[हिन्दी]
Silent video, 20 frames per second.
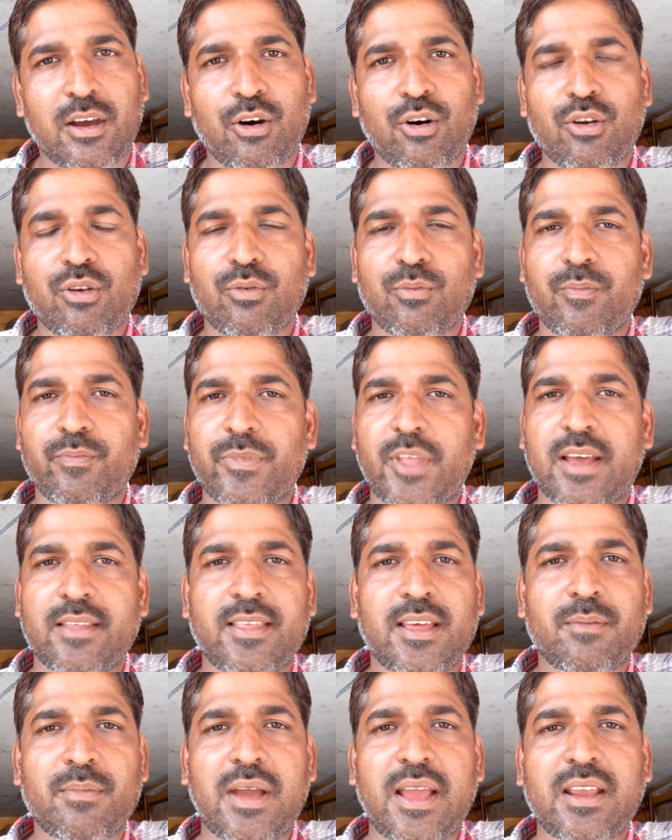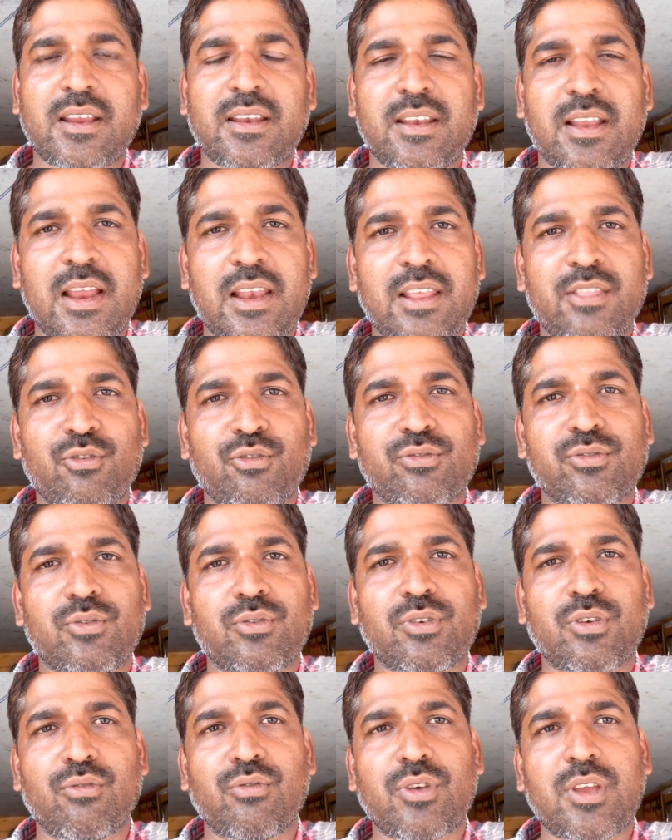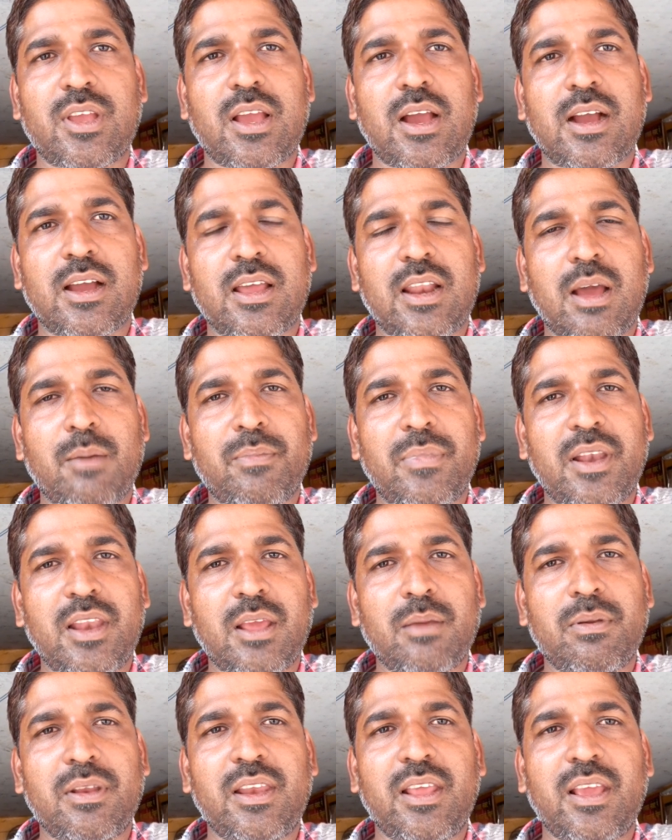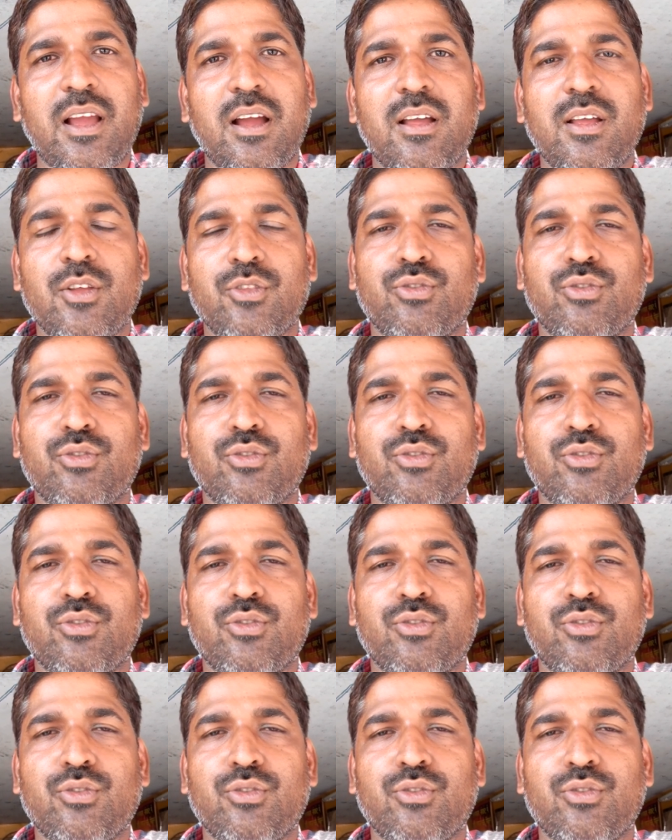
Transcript: और अदर बाइक ना लें दोस्तों क्योंकि अगर आप ले भी लिया